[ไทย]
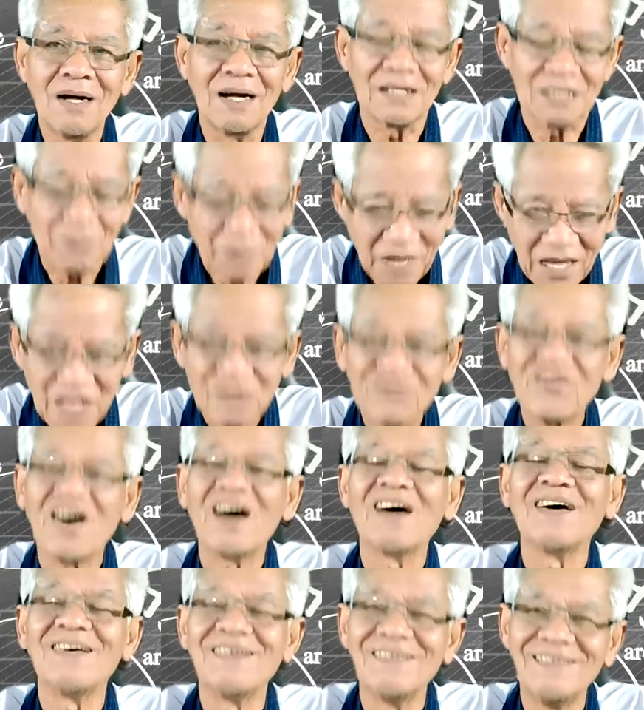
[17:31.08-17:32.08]
อธิบายให้ฟั
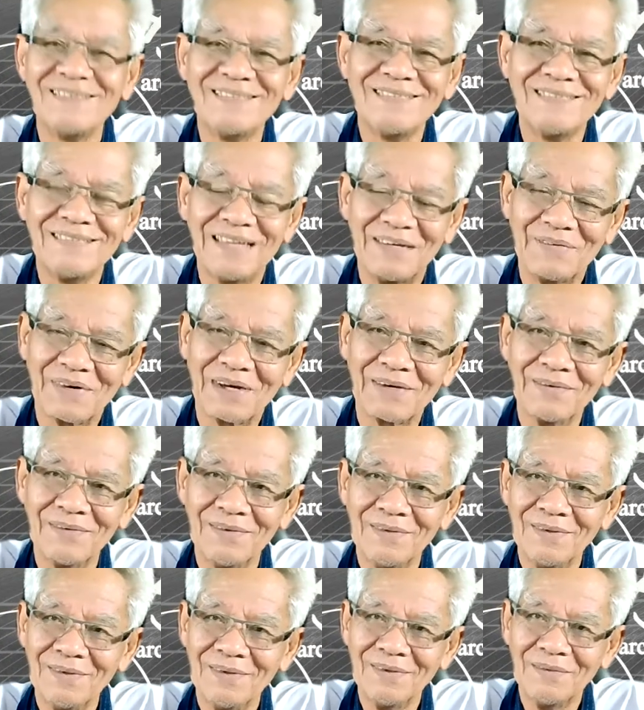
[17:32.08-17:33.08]
ง
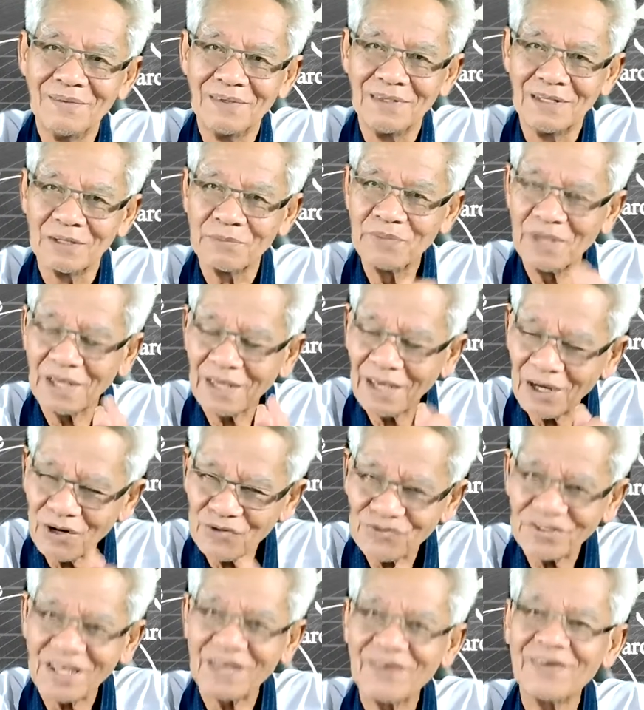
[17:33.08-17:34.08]
ยังเพียงแค่
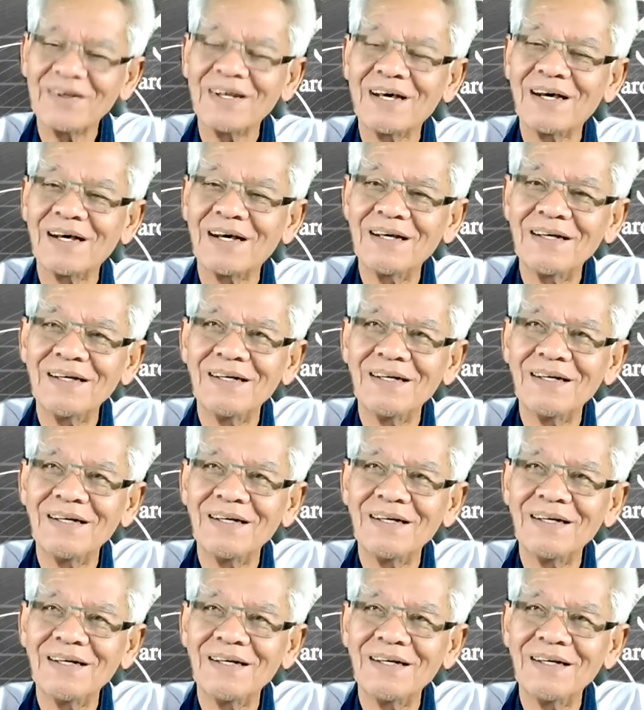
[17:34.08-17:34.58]
เข้าใจด้วยนะ